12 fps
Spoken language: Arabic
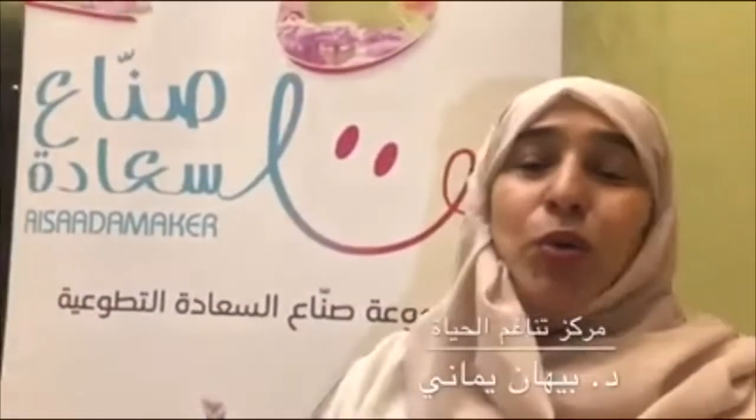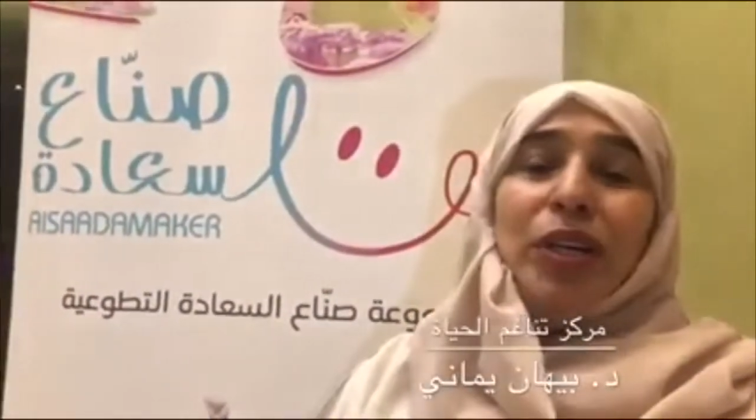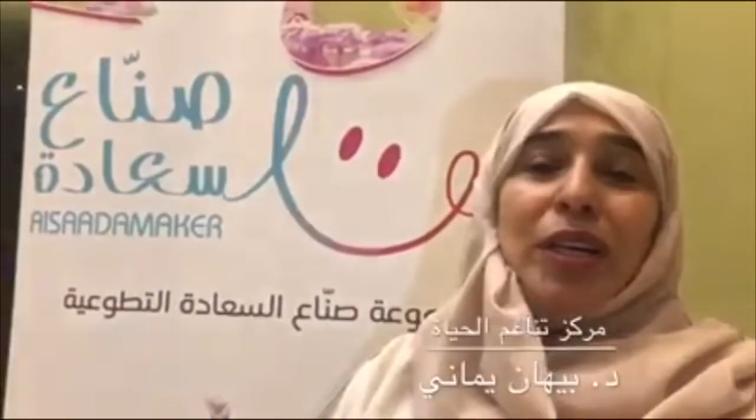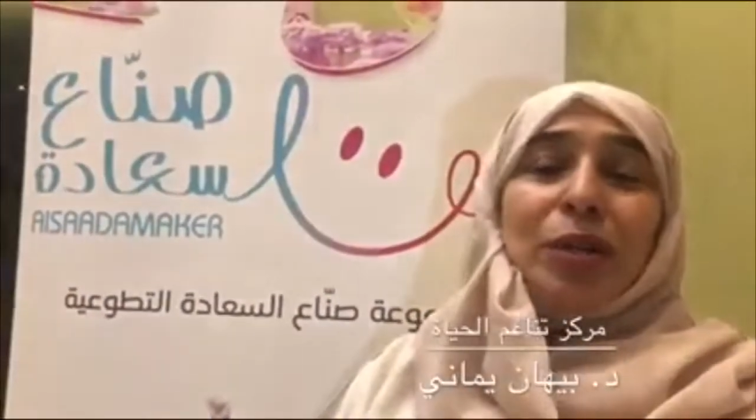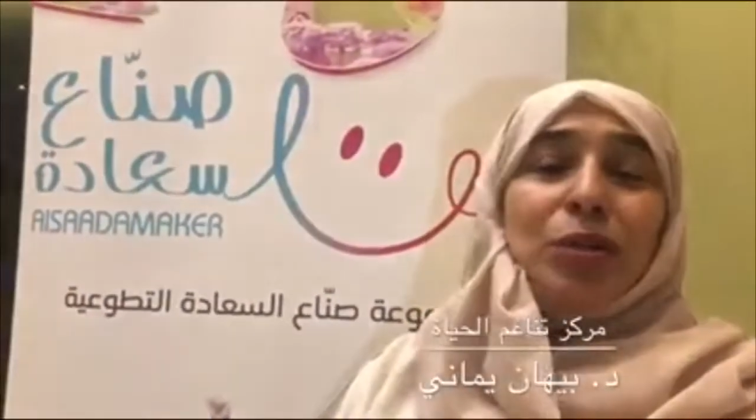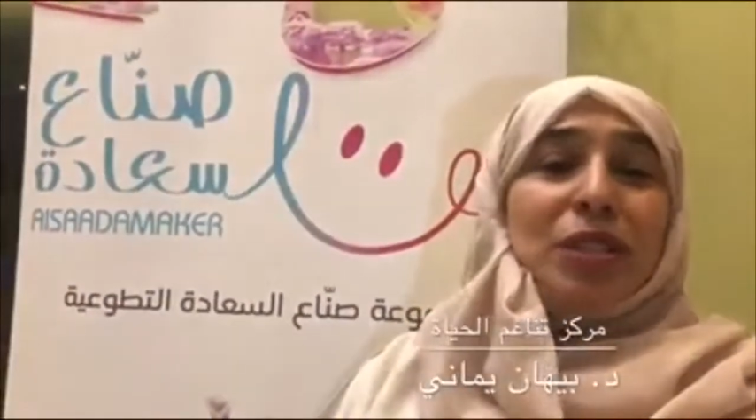
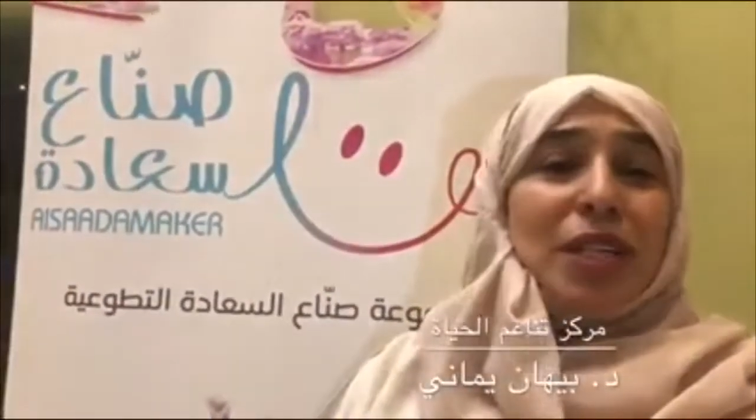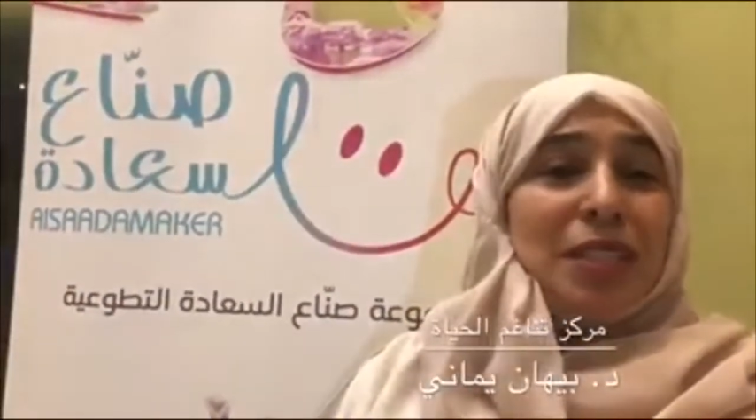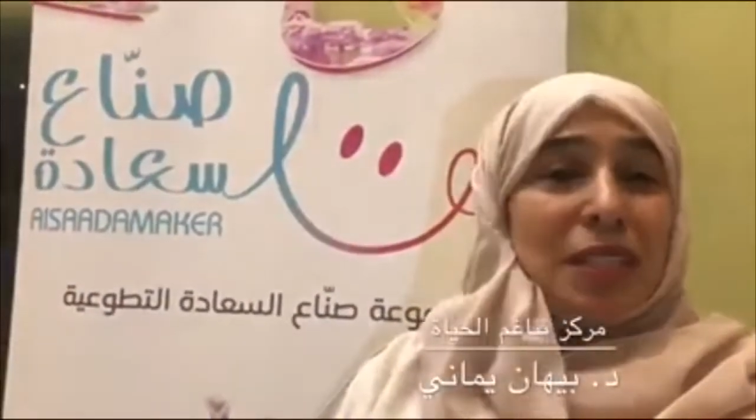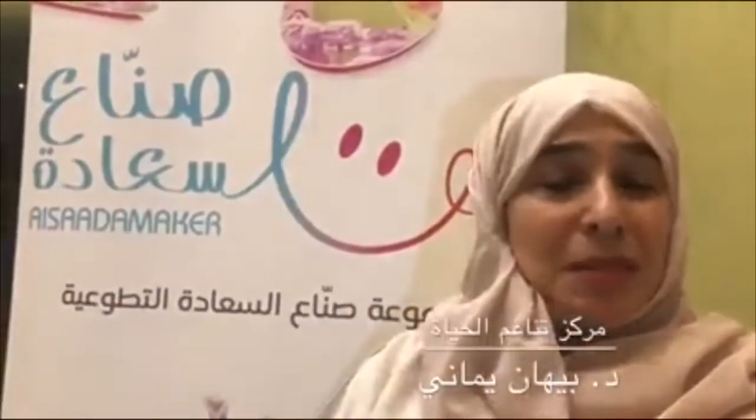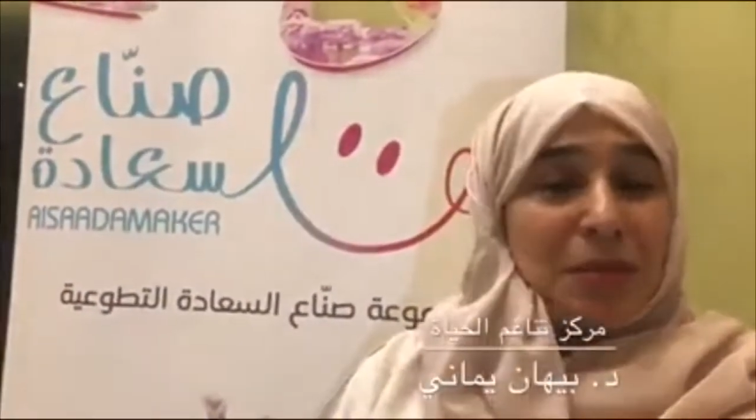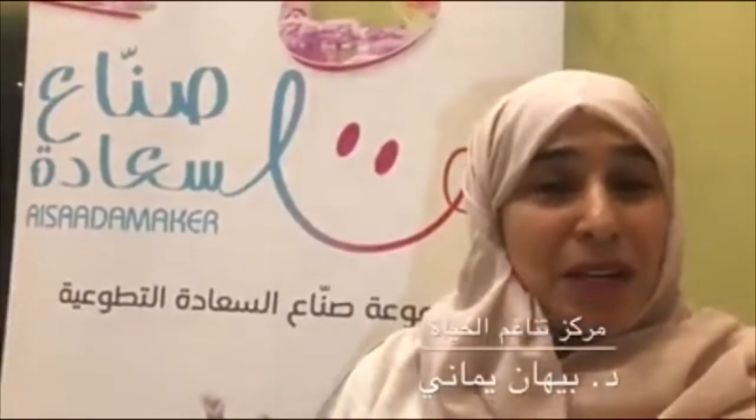
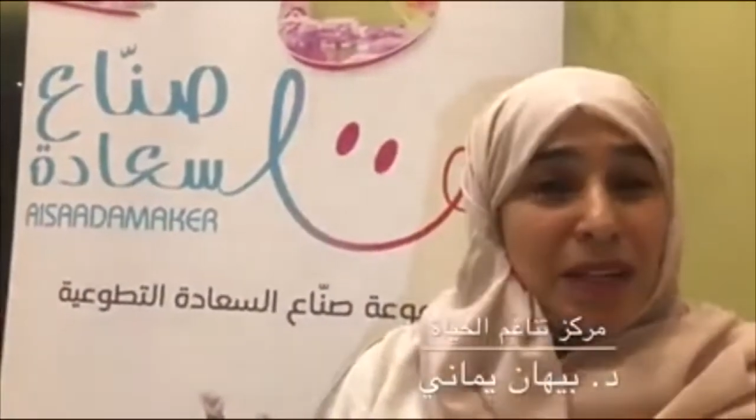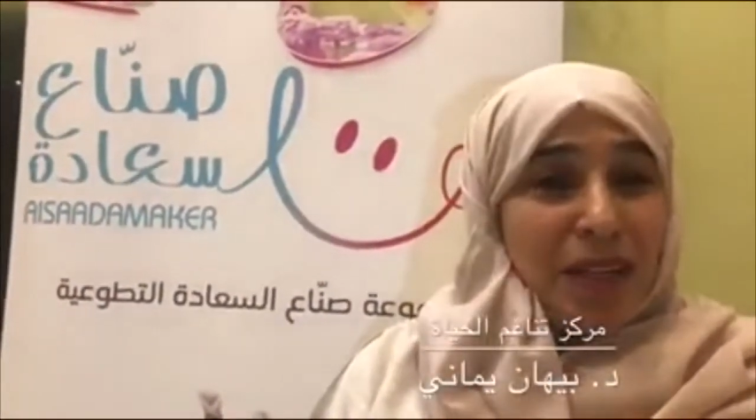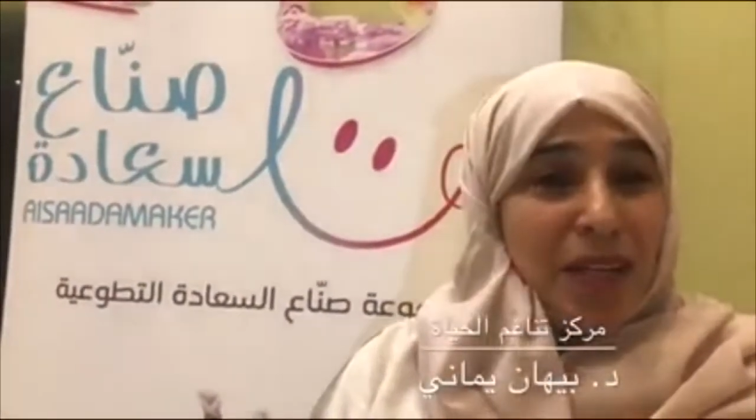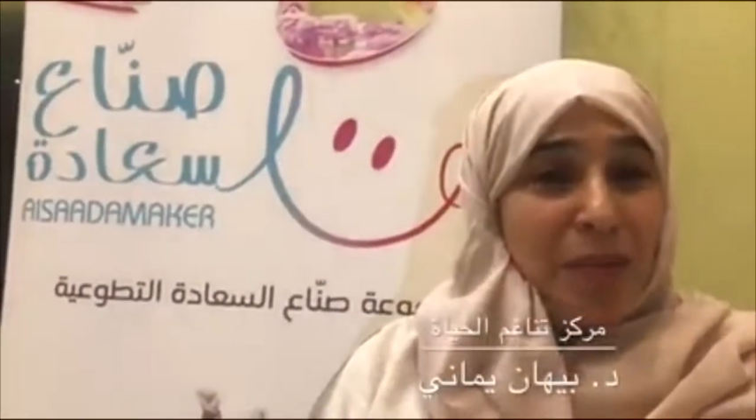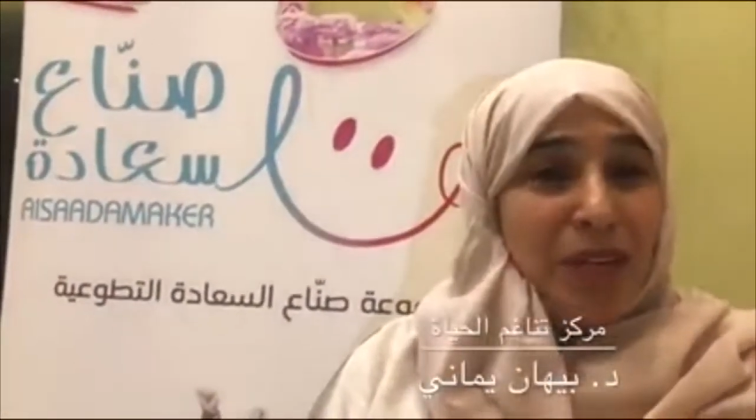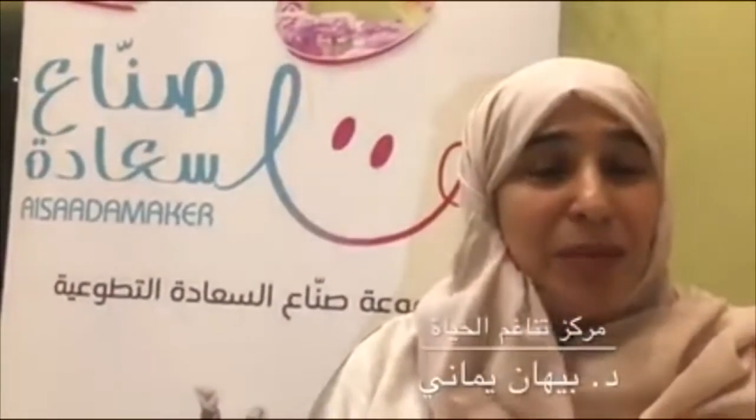والاستاذه اسماء
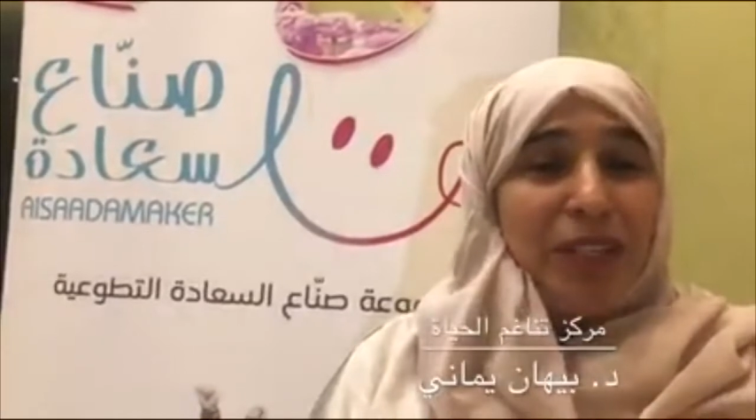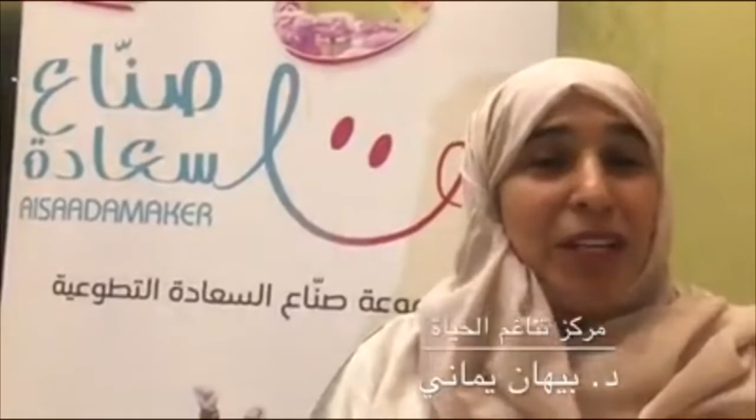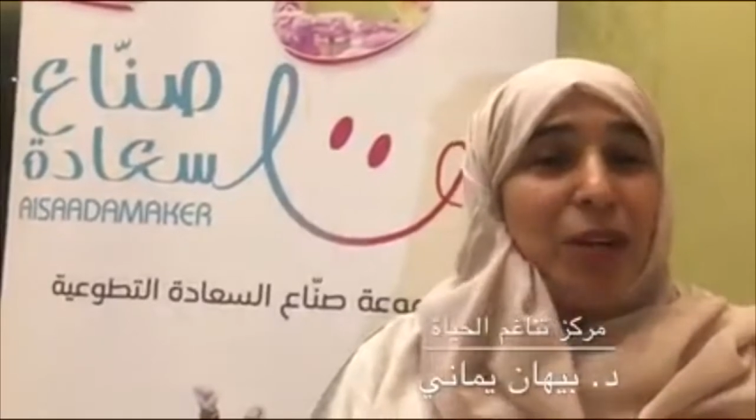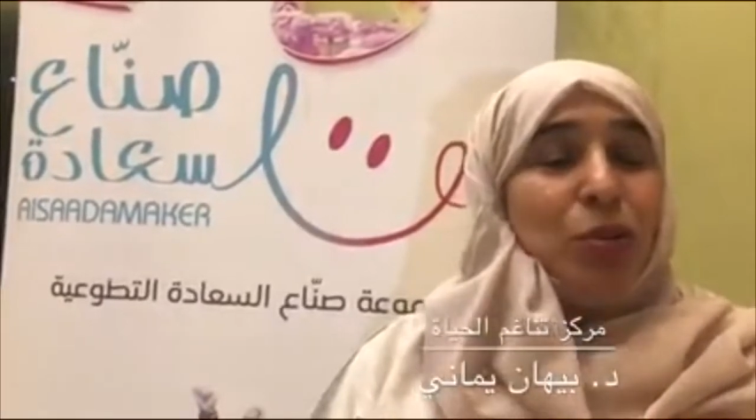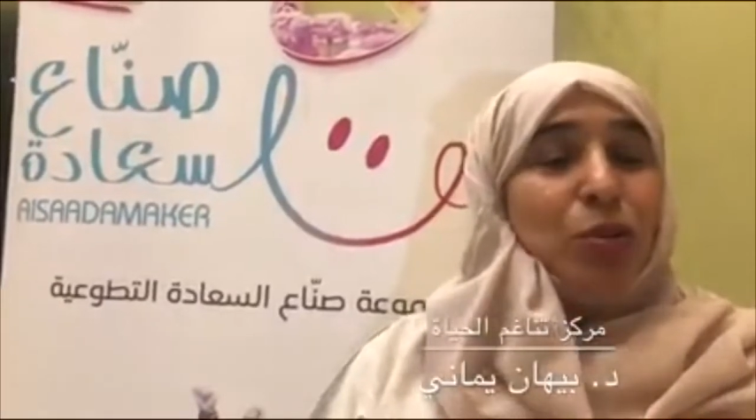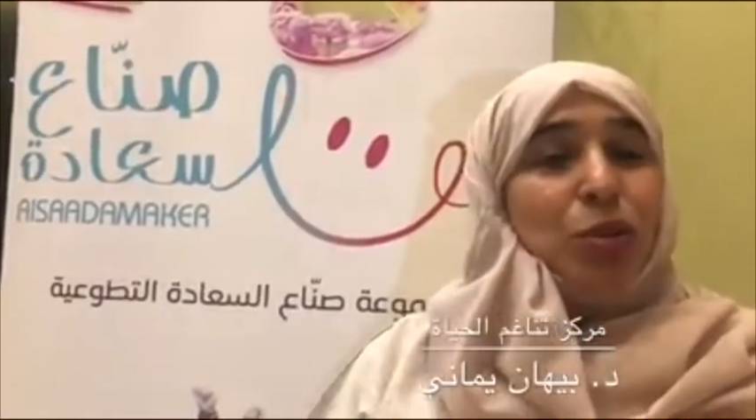الغابري
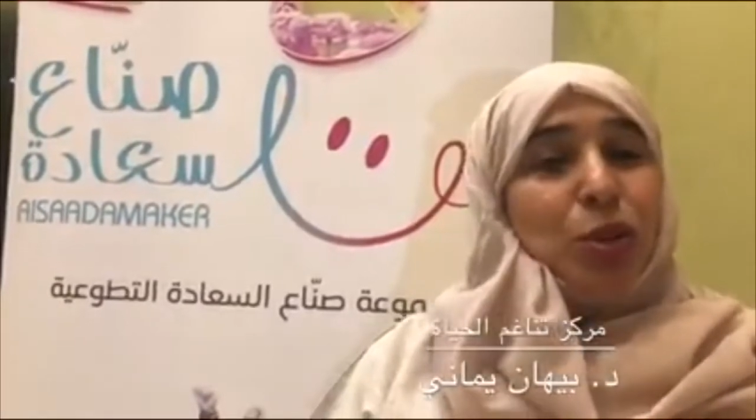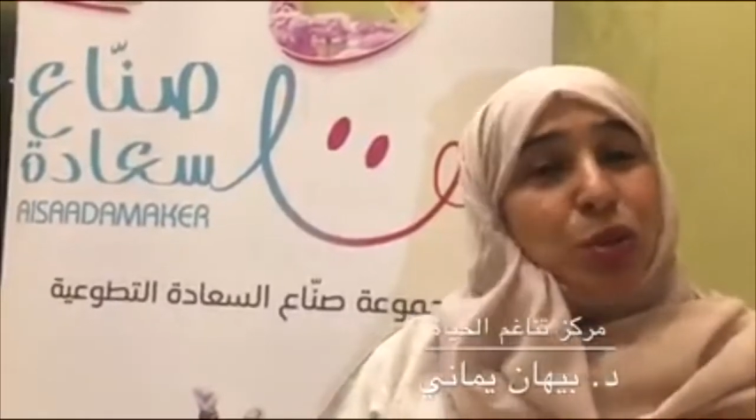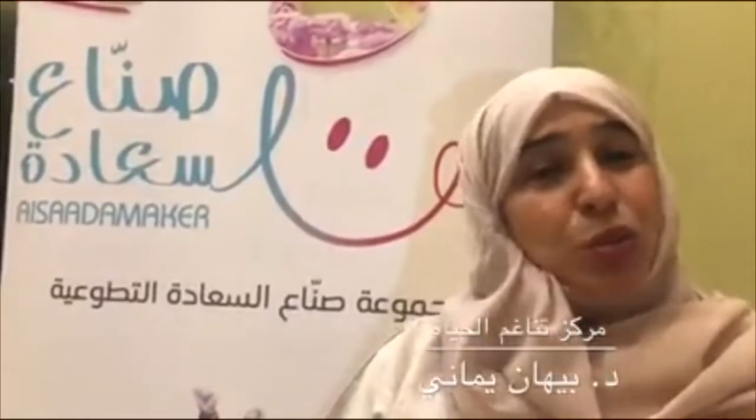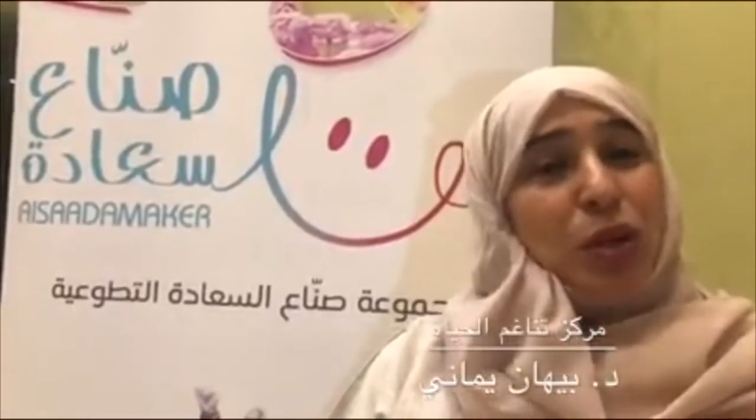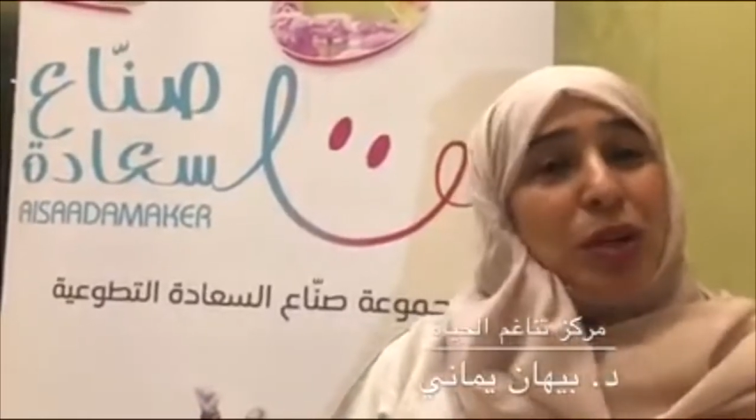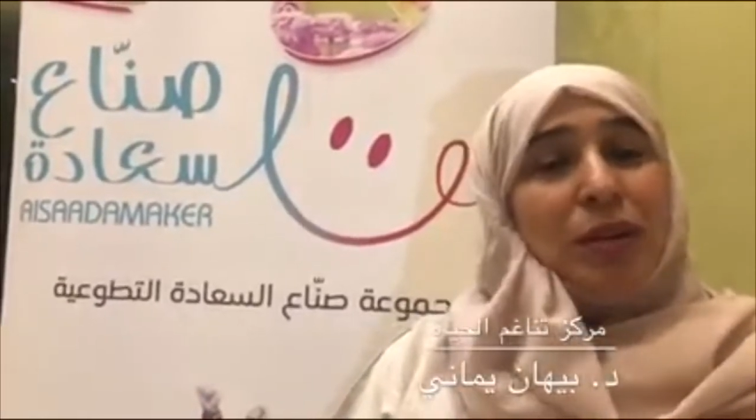باني اكون
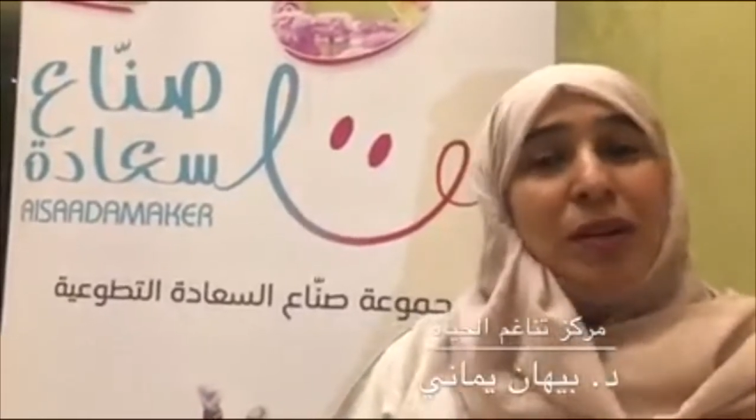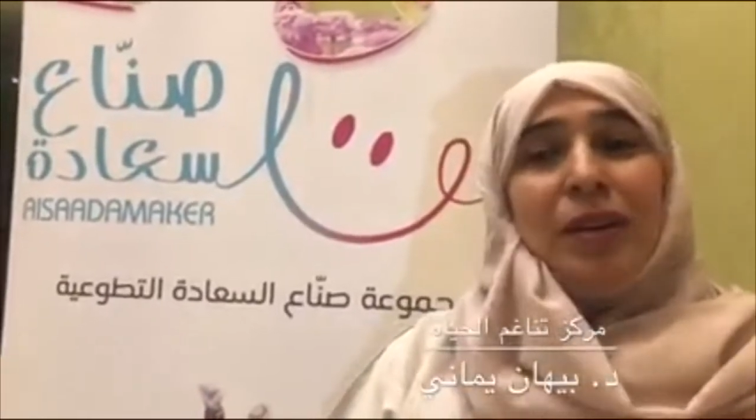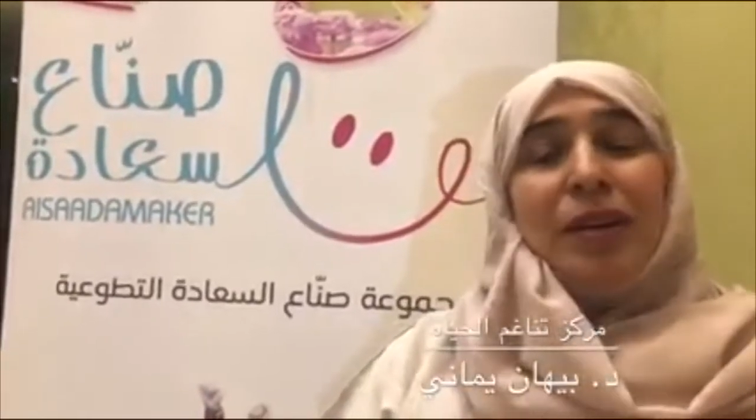عضوه